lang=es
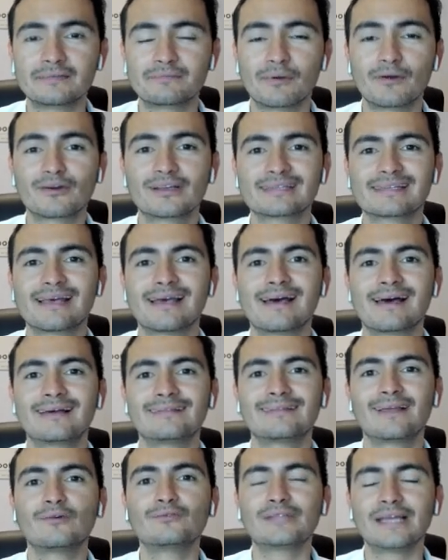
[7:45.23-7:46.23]
y espero que
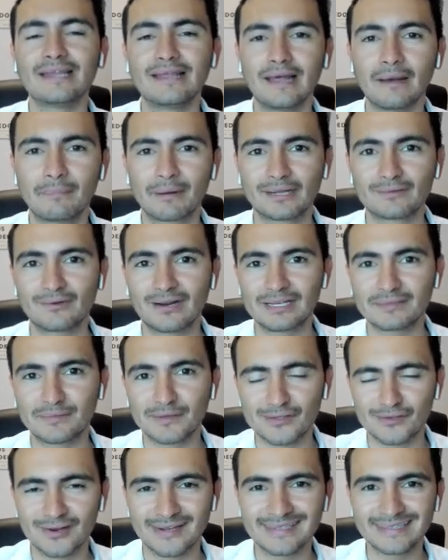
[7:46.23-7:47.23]
sea de utilidad para todas
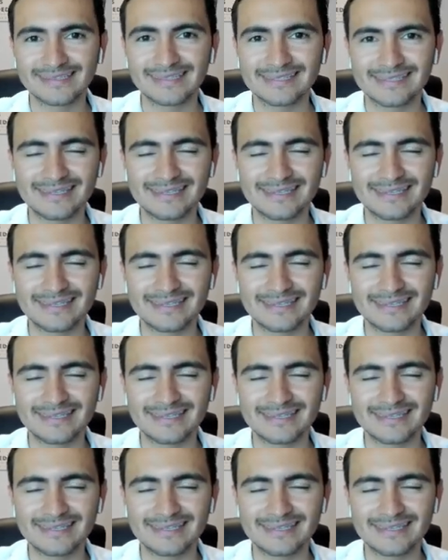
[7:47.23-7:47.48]
las personas